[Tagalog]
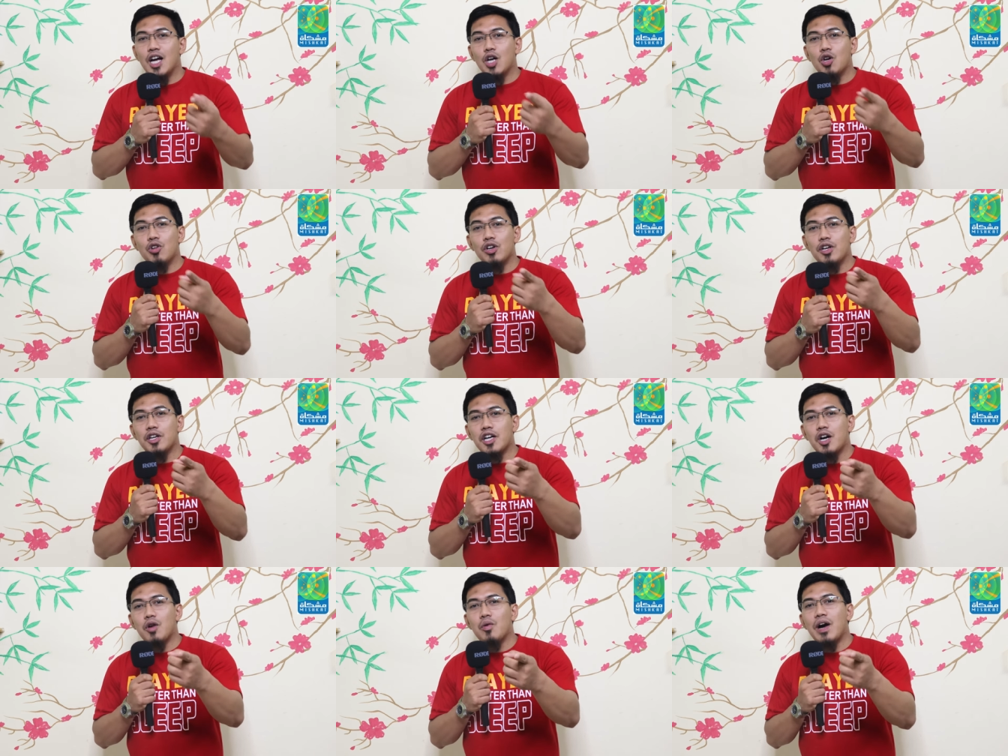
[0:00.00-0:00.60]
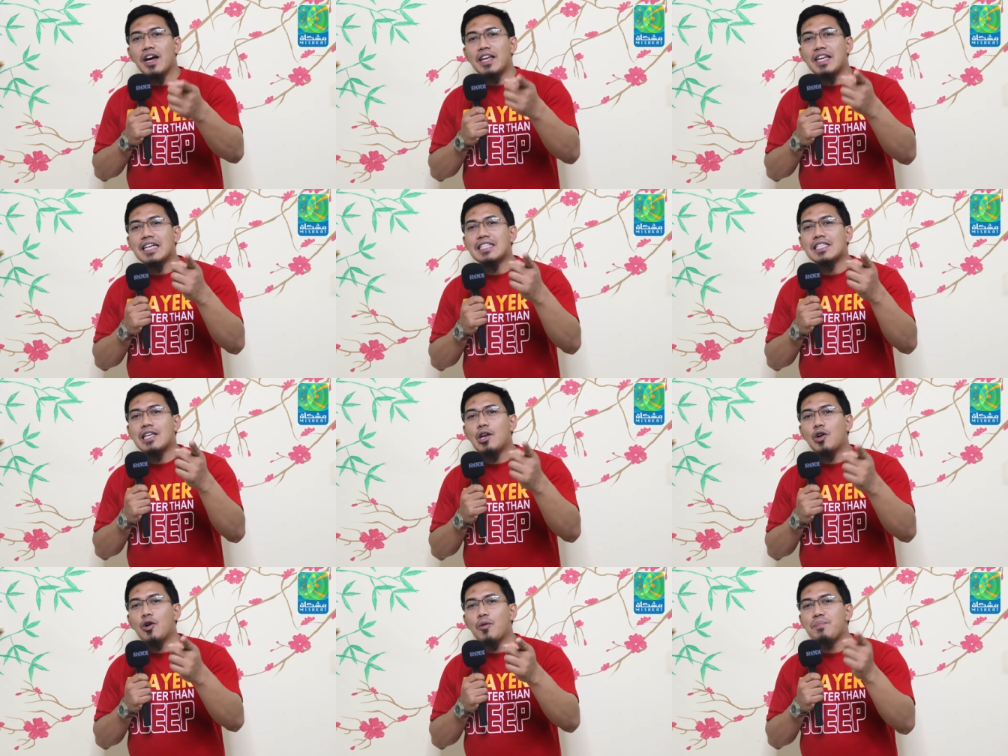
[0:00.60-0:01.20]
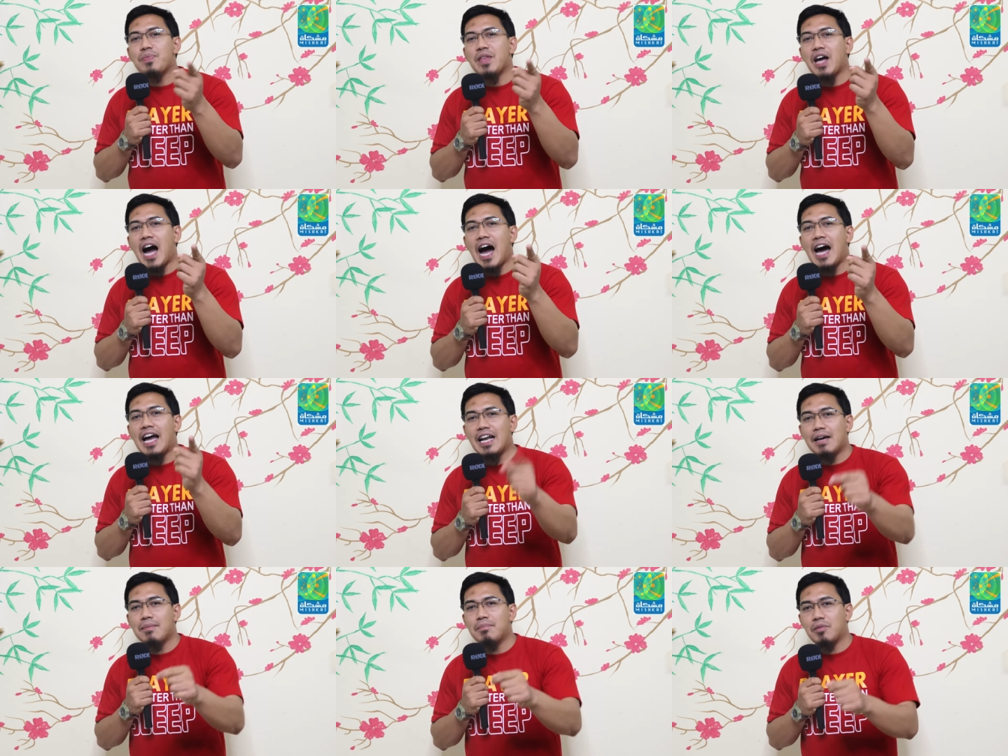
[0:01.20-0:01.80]
kung ikaw ay nasa loob
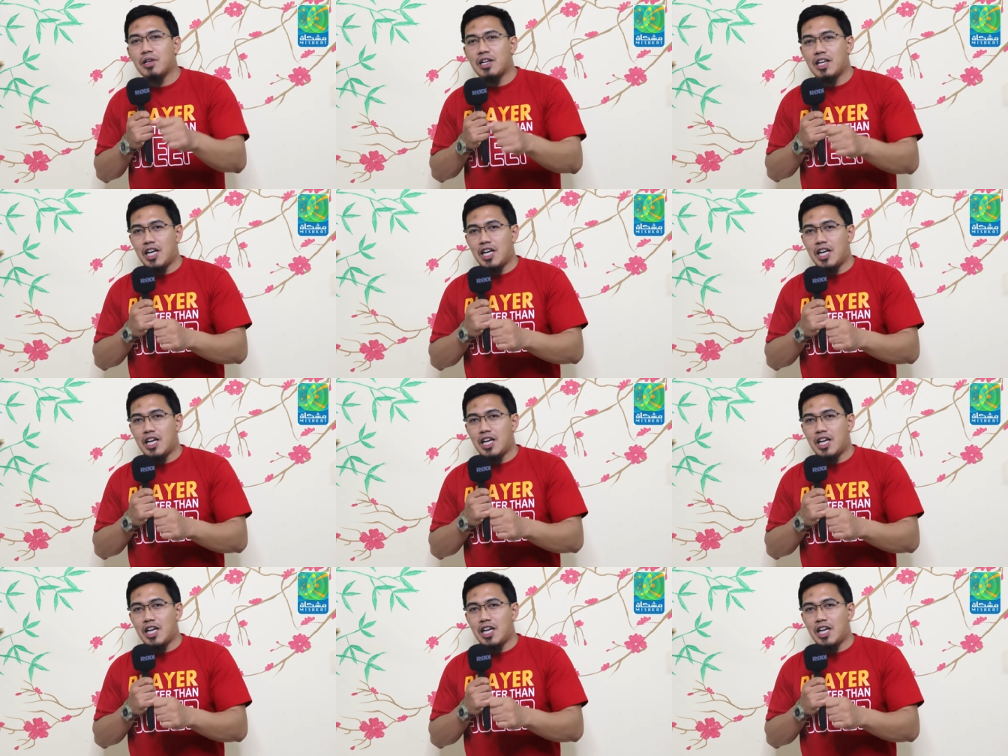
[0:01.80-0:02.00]
ng haram